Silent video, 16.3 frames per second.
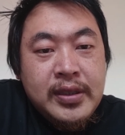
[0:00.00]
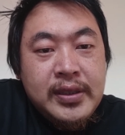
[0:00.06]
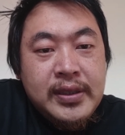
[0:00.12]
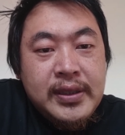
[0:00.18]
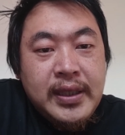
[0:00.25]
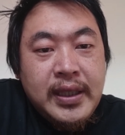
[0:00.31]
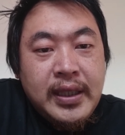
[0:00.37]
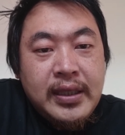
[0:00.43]

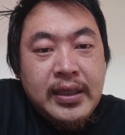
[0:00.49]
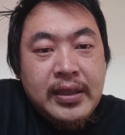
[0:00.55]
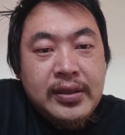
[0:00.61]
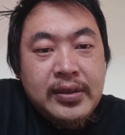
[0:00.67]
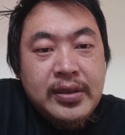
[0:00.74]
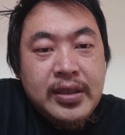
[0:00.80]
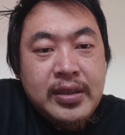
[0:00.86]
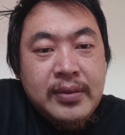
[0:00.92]
再一个就
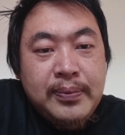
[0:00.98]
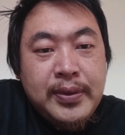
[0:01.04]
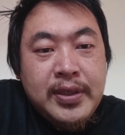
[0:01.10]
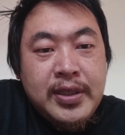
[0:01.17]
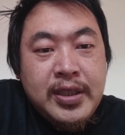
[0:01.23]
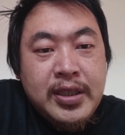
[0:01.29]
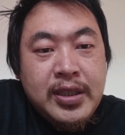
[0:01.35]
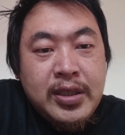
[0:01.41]
是不
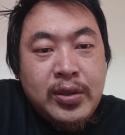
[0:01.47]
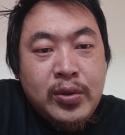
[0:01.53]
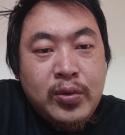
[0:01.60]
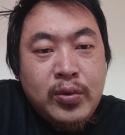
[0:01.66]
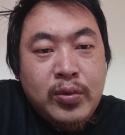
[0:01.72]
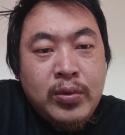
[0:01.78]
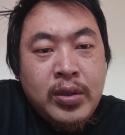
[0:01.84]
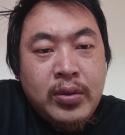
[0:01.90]
知
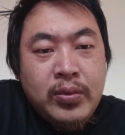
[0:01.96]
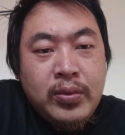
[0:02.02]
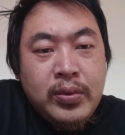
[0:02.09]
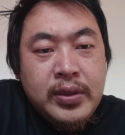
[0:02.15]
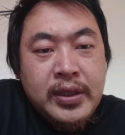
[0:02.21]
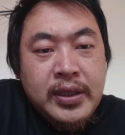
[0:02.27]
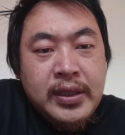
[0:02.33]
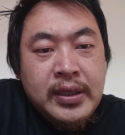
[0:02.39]
火舞
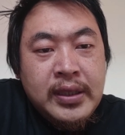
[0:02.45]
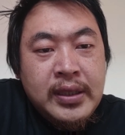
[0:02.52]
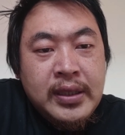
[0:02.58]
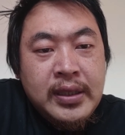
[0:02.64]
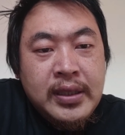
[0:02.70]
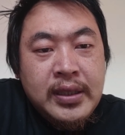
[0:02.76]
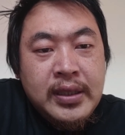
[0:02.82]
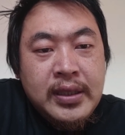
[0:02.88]

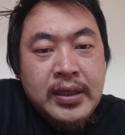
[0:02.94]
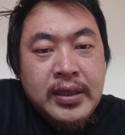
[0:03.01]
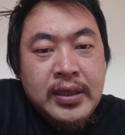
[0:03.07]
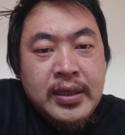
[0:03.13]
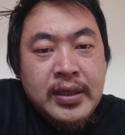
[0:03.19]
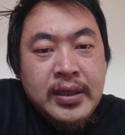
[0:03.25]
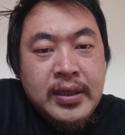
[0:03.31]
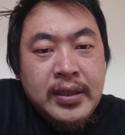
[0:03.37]
的。
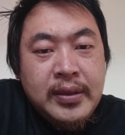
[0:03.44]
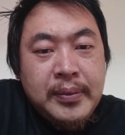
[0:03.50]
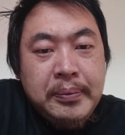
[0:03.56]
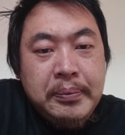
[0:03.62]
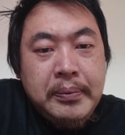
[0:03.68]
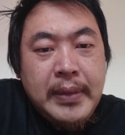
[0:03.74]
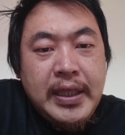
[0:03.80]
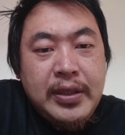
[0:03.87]

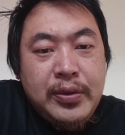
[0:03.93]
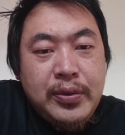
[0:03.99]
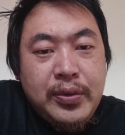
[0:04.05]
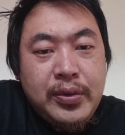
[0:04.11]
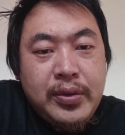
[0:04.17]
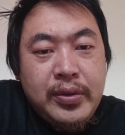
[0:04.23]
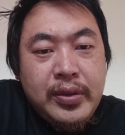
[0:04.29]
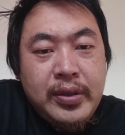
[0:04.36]
魅
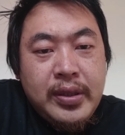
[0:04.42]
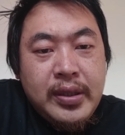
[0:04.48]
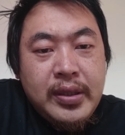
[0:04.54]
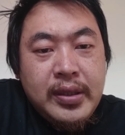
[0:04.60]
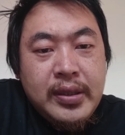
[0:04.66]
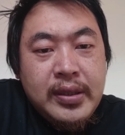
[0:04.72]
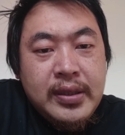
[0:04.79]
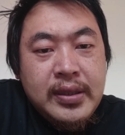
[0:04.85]
语，
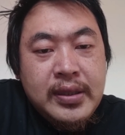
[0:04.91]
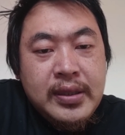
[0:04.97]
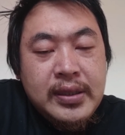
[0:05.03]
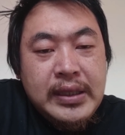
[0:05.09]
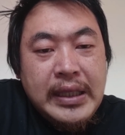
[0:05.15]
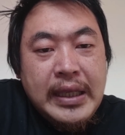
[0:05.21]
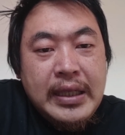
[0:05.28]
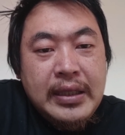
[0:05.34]

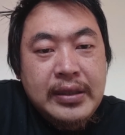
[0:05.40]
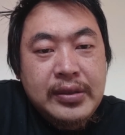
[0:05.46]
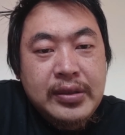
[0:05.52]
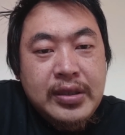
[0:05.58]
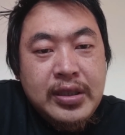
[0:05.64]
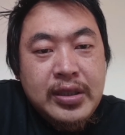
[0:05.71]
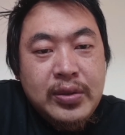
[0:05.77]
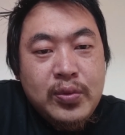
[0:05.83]
再一个就
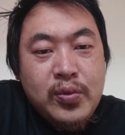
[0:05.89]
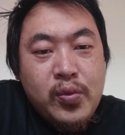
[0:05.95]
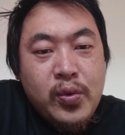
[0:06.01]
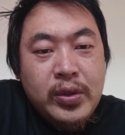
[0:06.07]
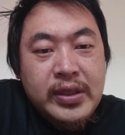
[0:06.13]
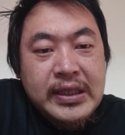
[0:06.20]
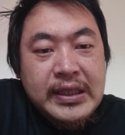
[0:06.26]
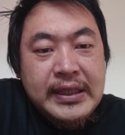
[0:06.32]
是
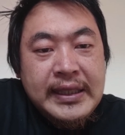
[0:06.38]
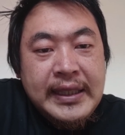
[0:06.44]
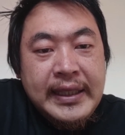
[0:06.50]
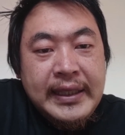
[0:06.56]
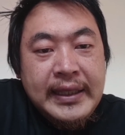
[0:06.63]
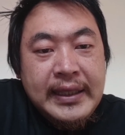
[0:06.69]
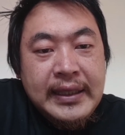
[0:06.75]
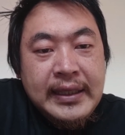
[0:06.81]
武则
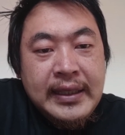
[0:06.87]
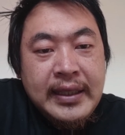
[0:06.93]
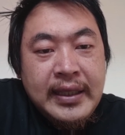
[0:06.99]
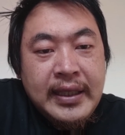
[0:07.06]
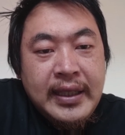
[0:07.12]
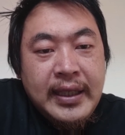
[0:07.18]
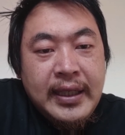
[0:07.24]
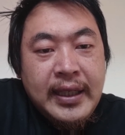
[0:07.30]
天的《
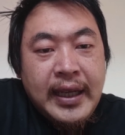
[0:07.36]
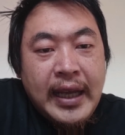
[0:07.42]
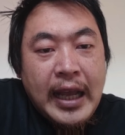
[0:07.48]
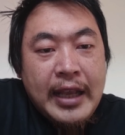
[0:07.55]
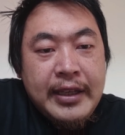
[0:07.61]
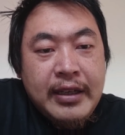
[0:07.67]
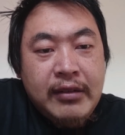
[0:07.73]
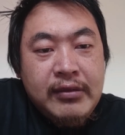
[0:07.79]
海
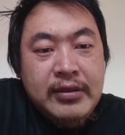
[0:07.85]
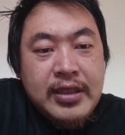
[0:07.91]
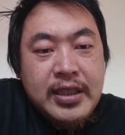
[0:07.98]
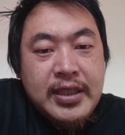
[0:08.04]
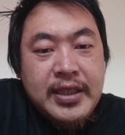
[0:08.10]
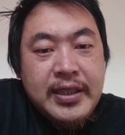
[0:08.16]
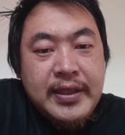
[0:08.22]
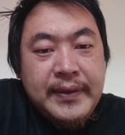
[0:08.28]
洋之
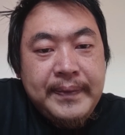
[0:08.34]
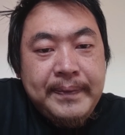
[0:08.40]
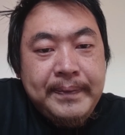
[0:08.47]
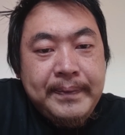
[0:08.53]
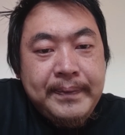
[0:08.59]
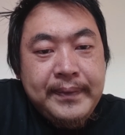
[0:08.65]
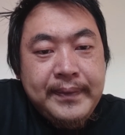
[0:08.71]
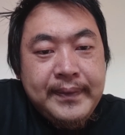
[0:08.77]

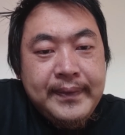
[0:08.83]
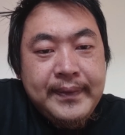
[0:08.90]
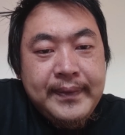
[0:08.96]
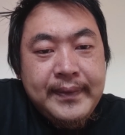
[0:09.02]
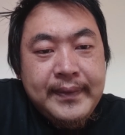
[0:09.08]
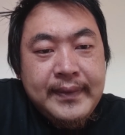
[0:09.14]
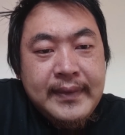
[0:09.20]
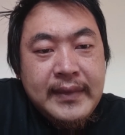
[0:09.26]

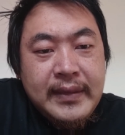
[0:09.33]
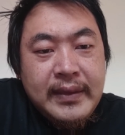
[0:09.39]
心》，